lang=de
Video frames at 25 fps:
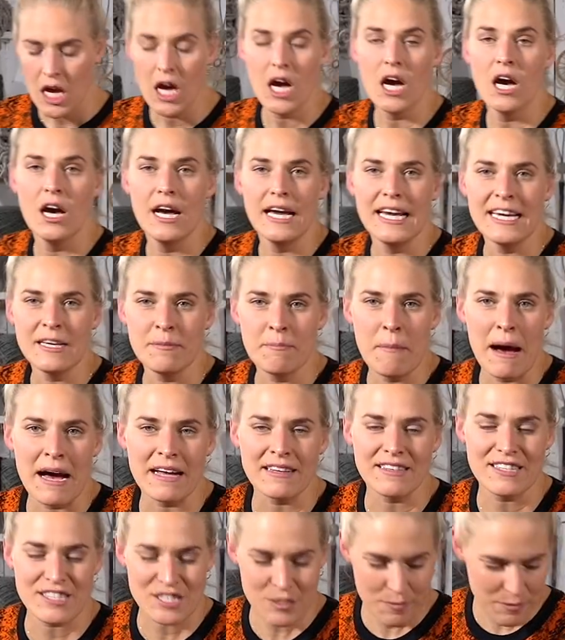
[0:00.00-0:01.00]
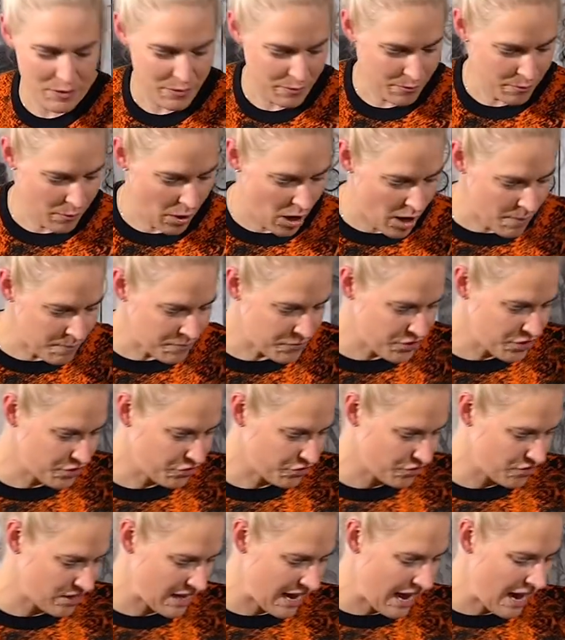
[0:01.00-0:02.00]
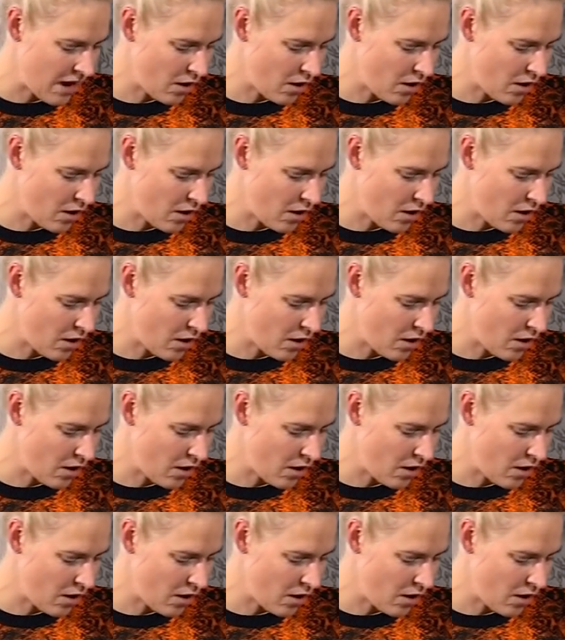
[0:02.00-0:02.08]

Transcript: Äh, ich mache das mit dem optischen